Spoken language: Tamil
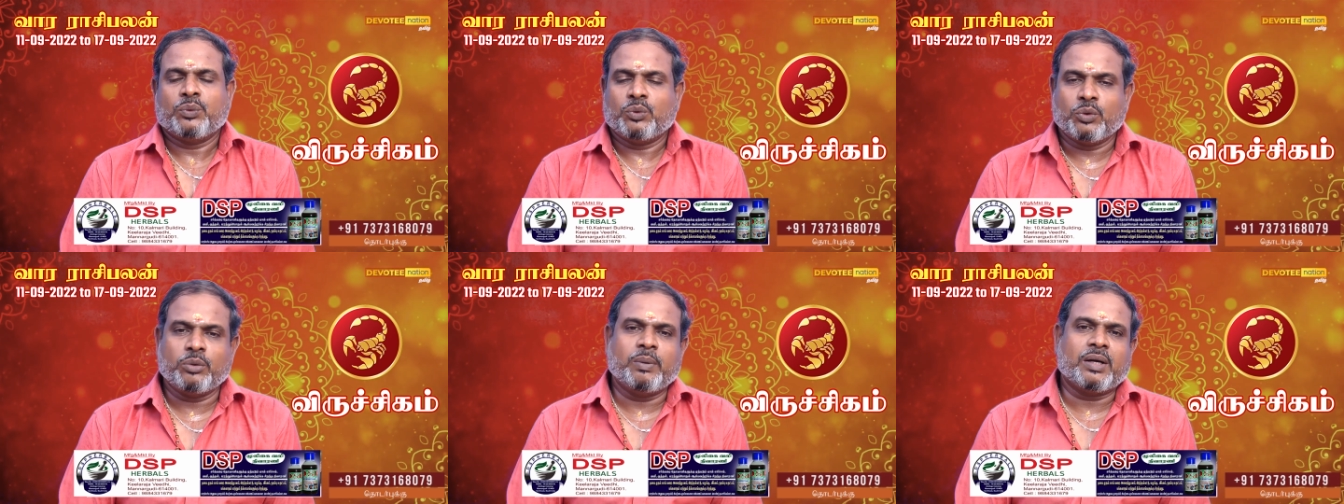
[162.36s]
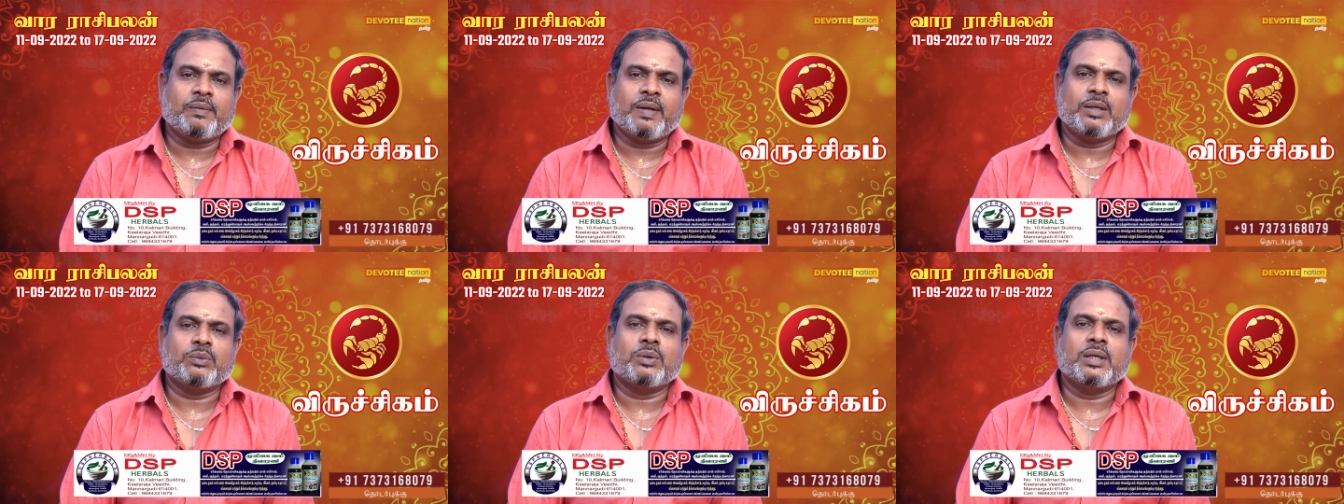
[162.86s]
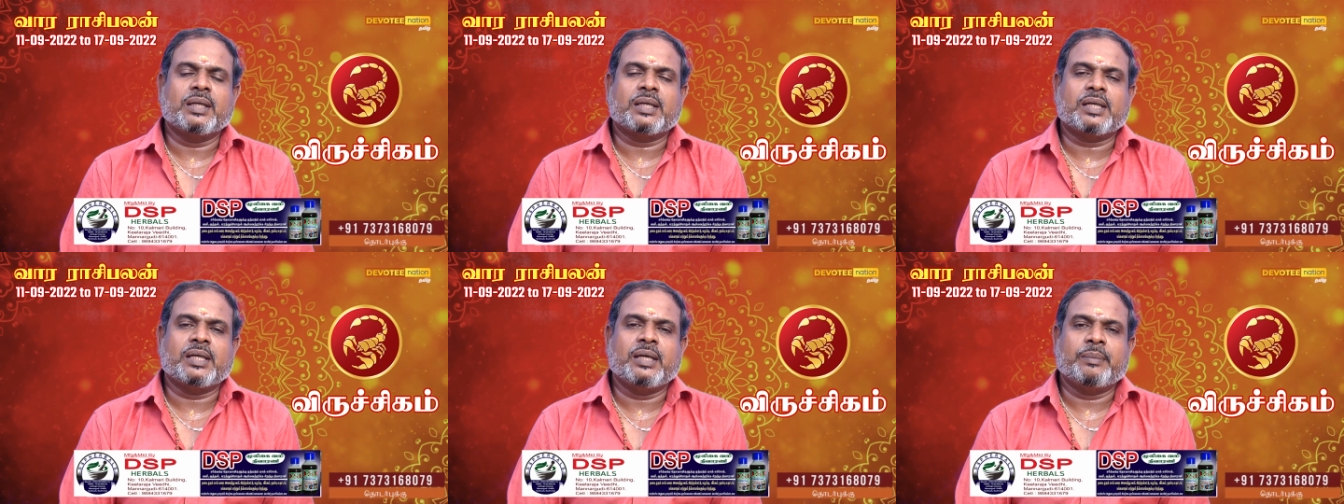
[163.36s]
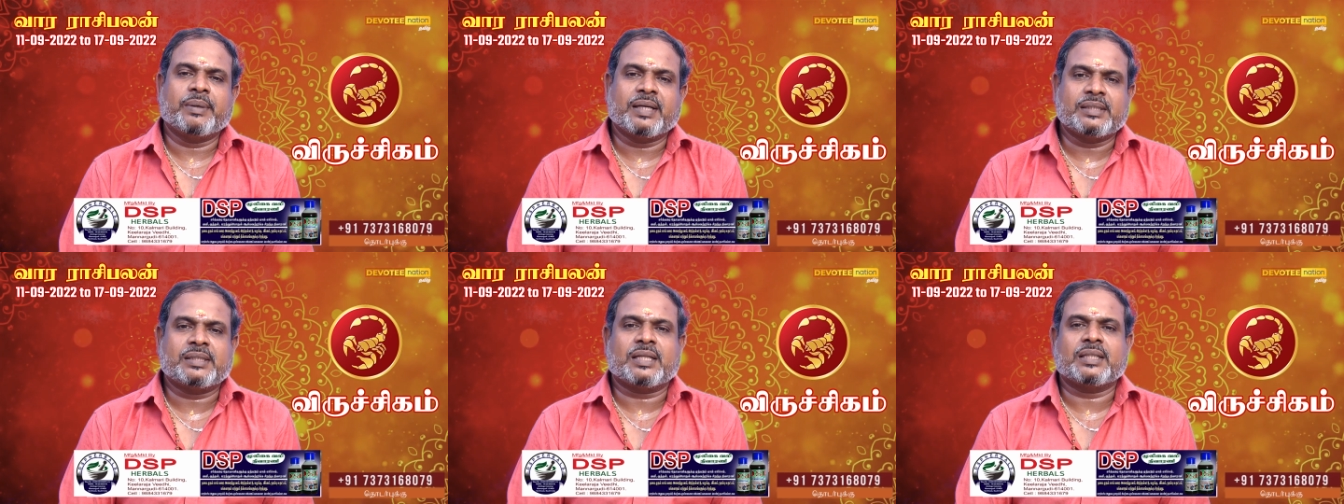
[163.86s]
குரு பகவான் உங்களுக்கு
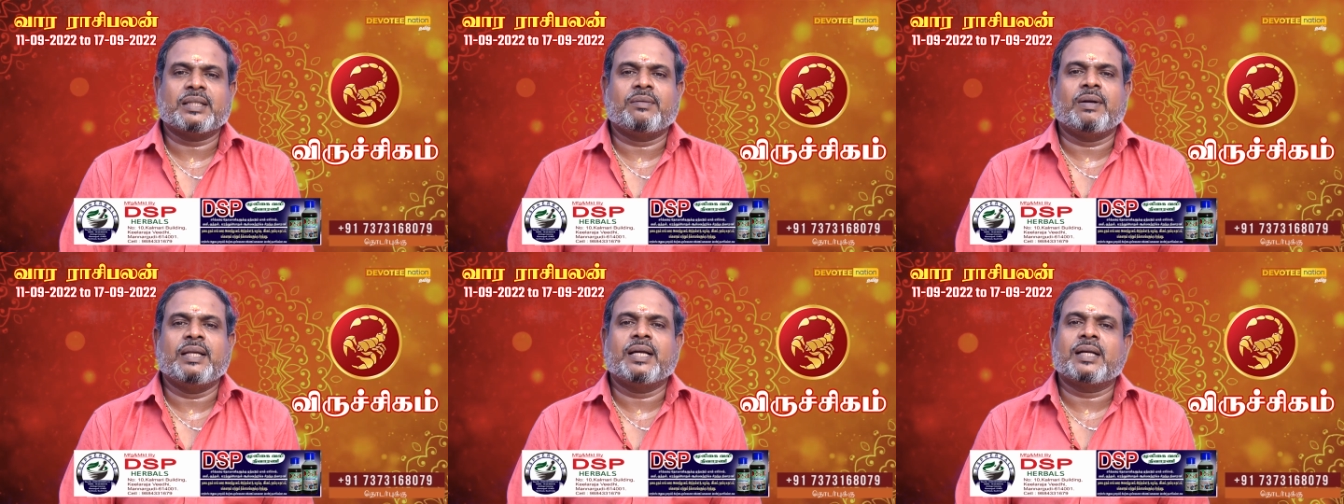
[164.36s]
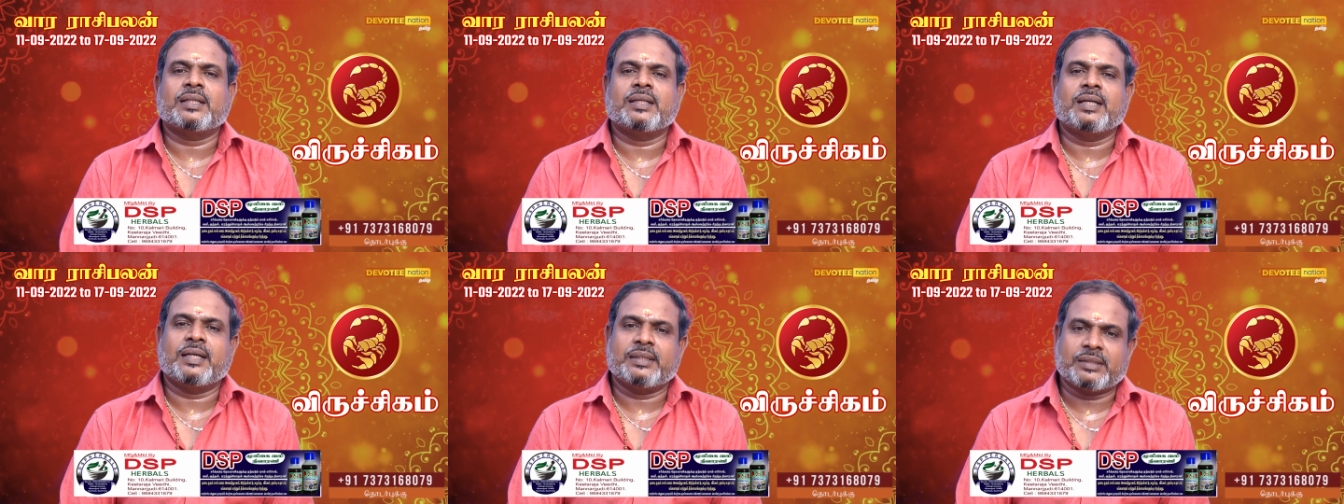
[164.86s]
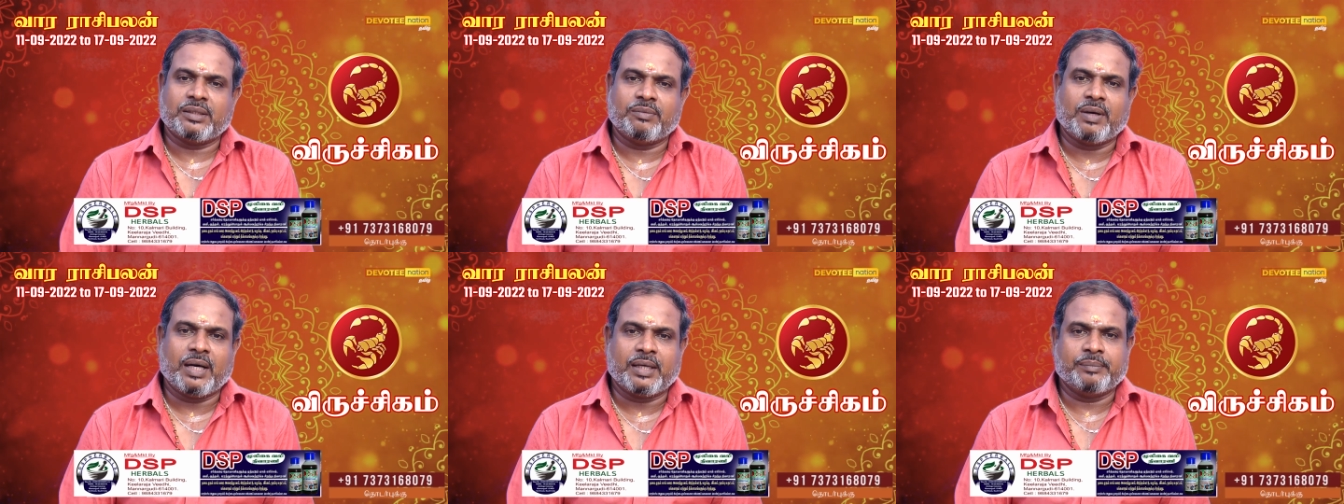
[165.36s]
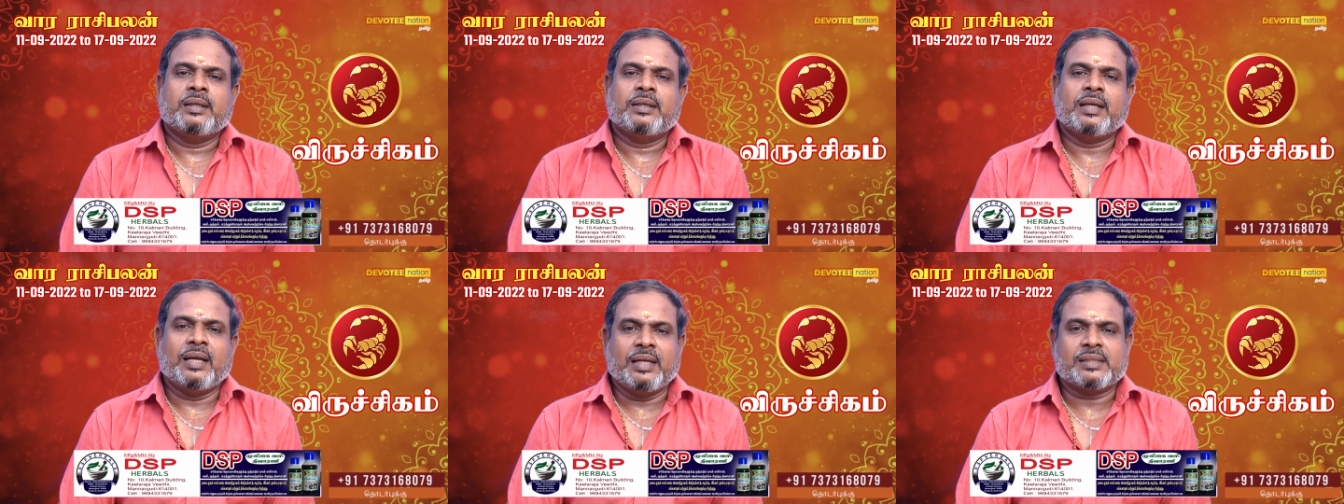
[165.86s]
மிகச்சிறந்த வழிகாட்டுதல்களை செய்வார்
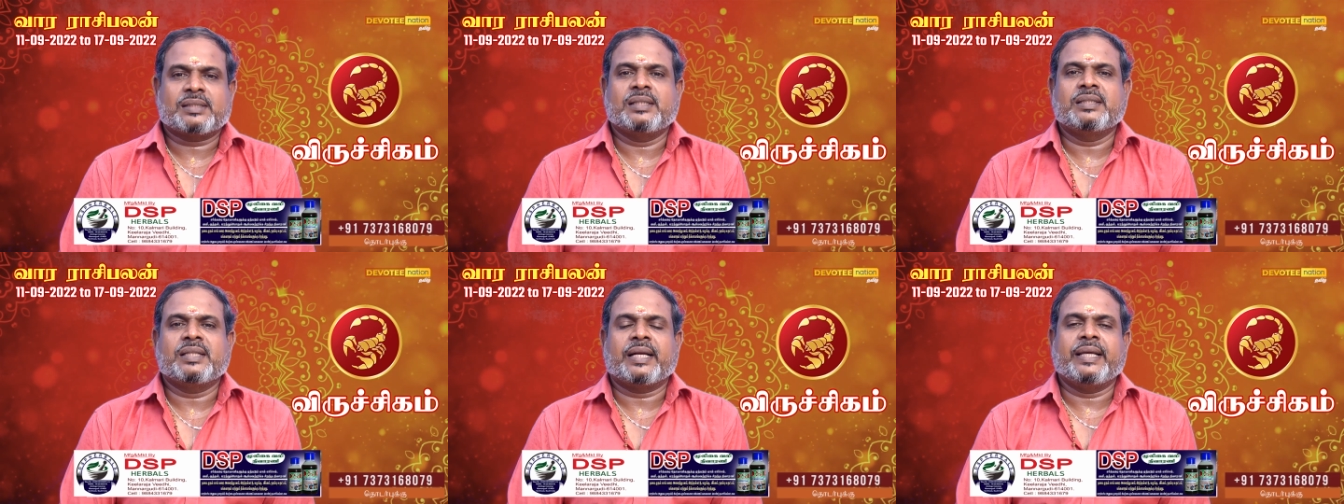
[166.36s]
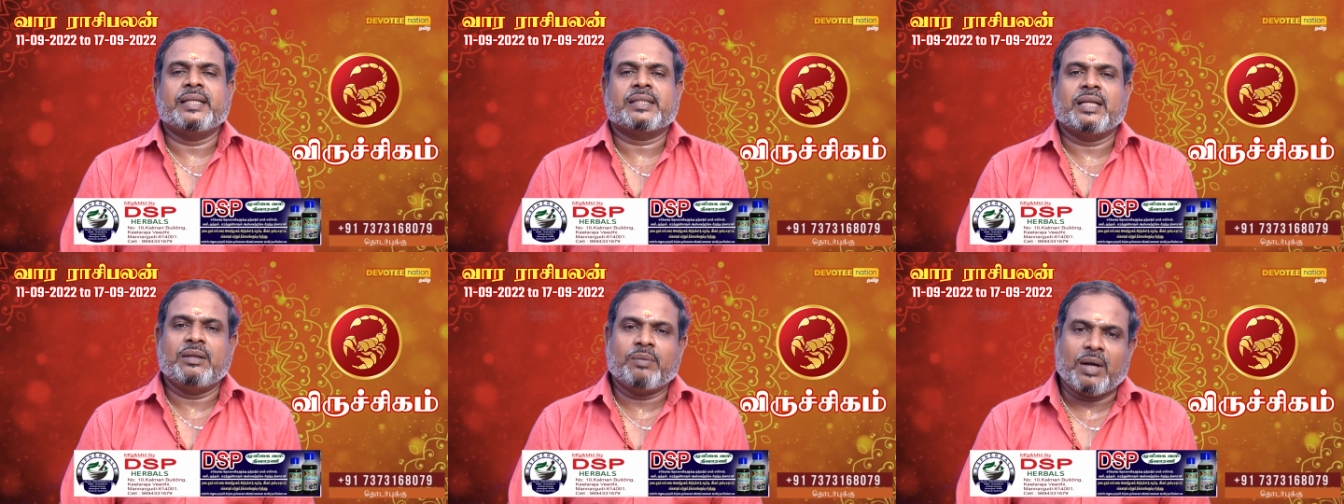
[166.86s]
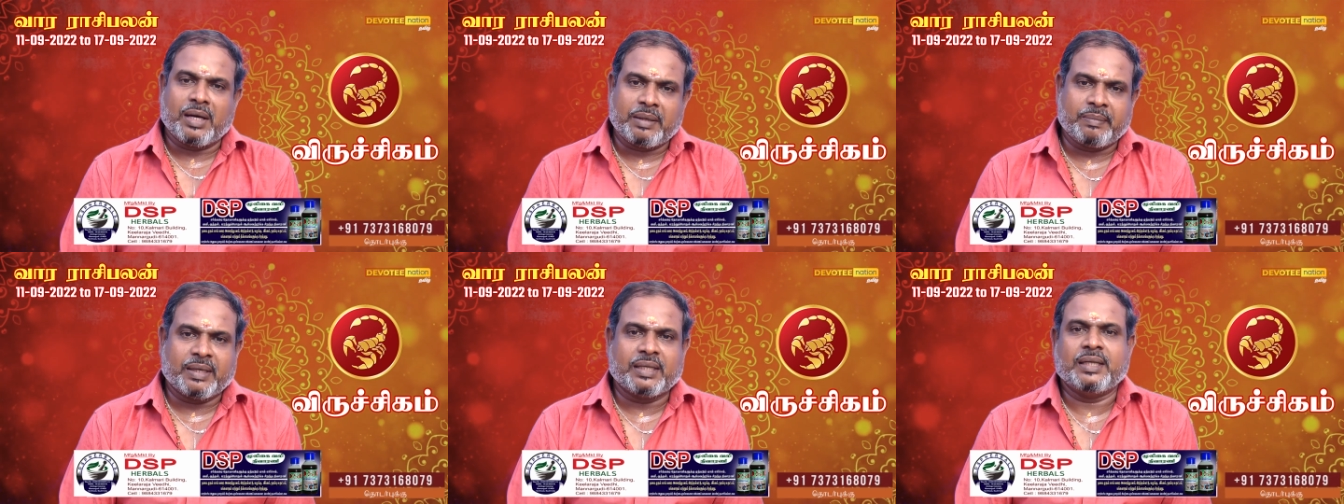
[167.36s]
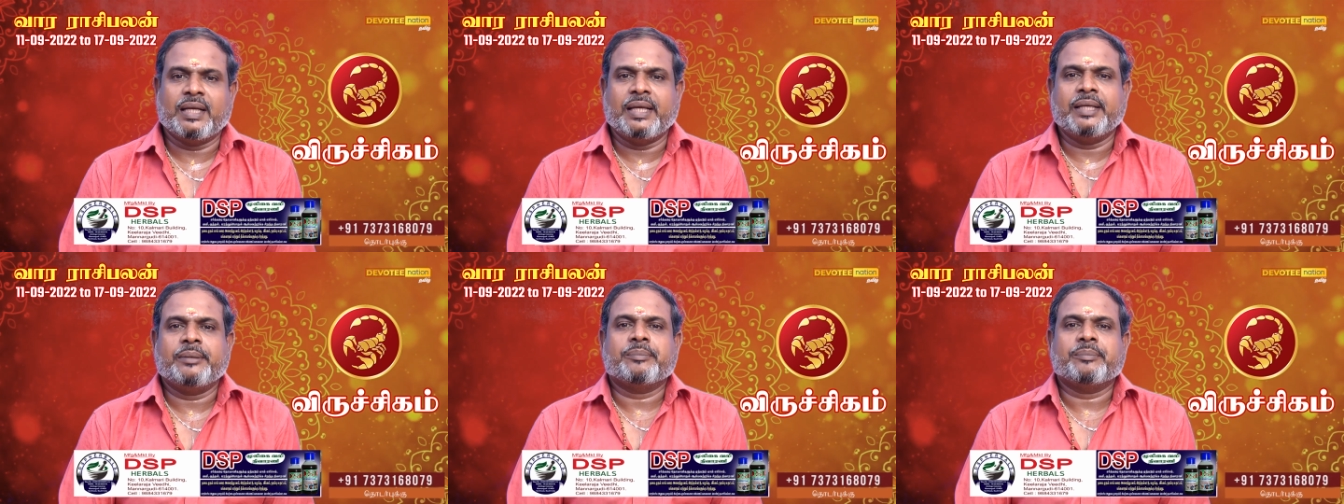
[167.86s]
நல்ல சிந்தனை தெளிவான மனநிலை